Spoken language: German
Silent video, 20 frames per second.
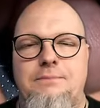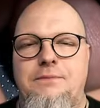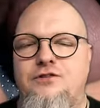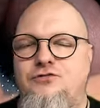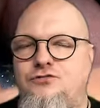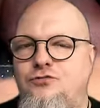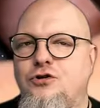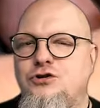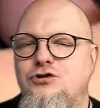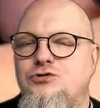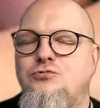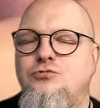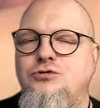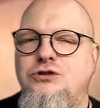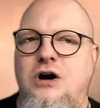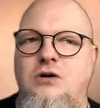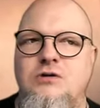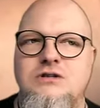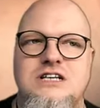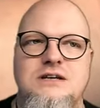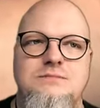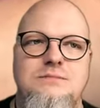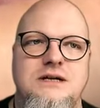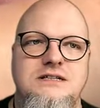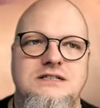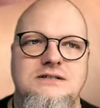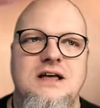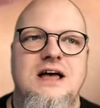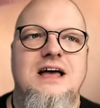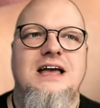das doch so gut
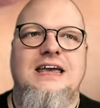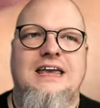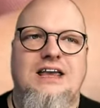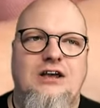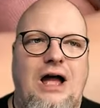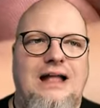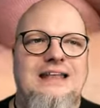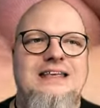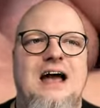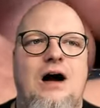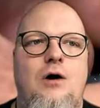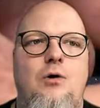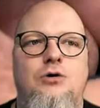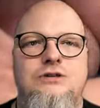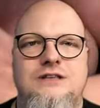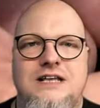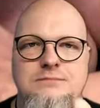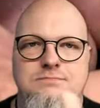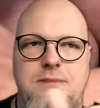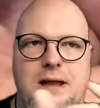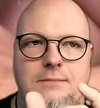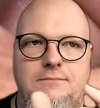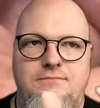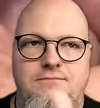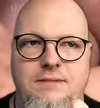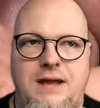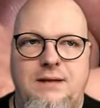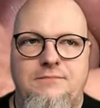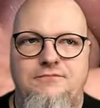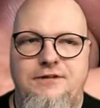ausgemessen. Ich kann ja auch das beim,
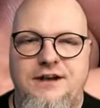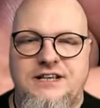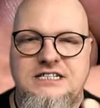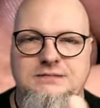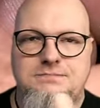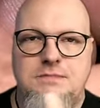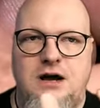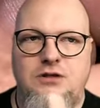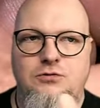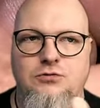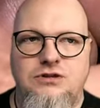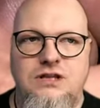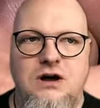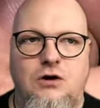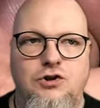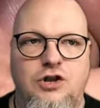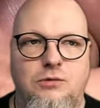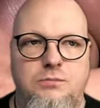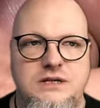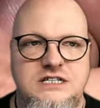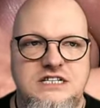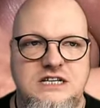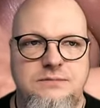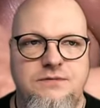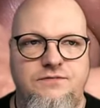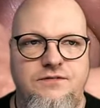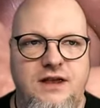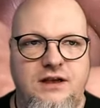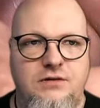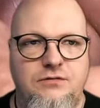beim Festmachen unten auch noch ein bisschen
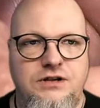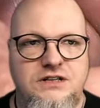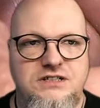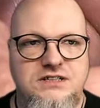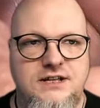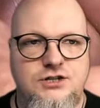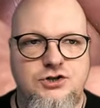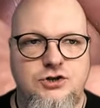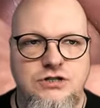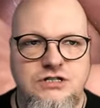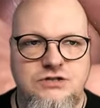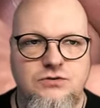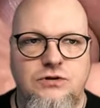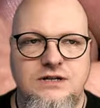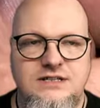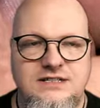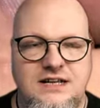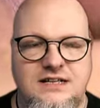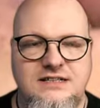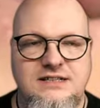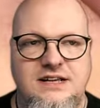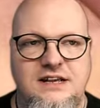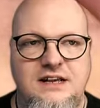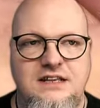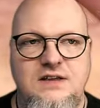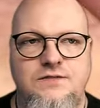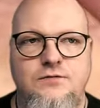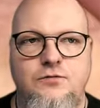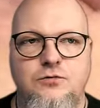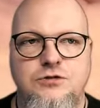bewegen. Und ihr seht schon, so ist
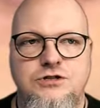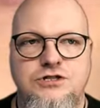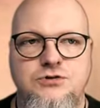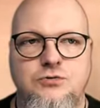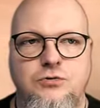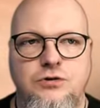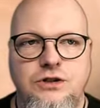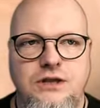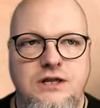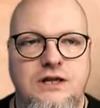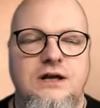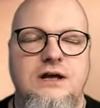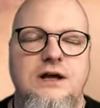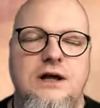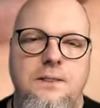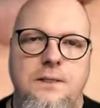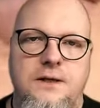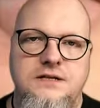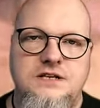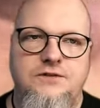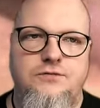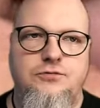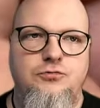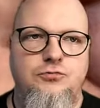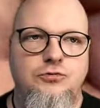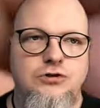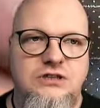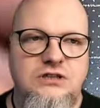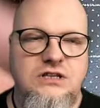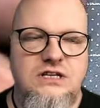tatsächlich die Funktion, dass ich von
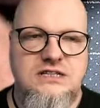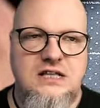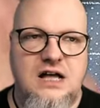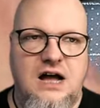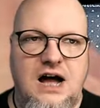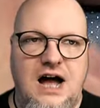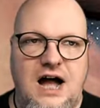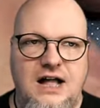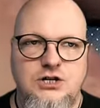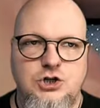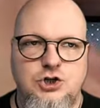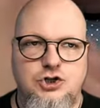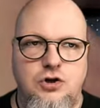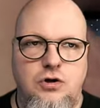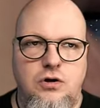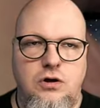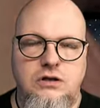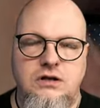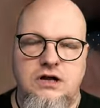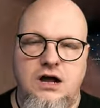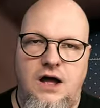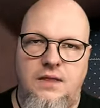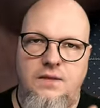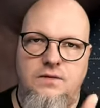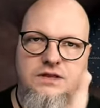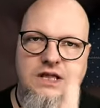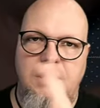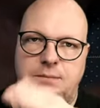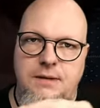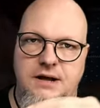unten das nachher ansteuern kann
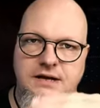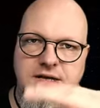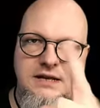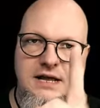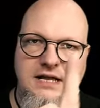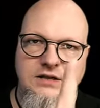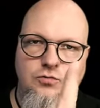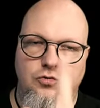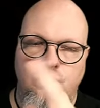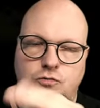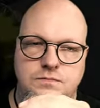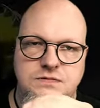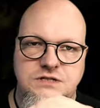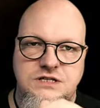und der Magnet oben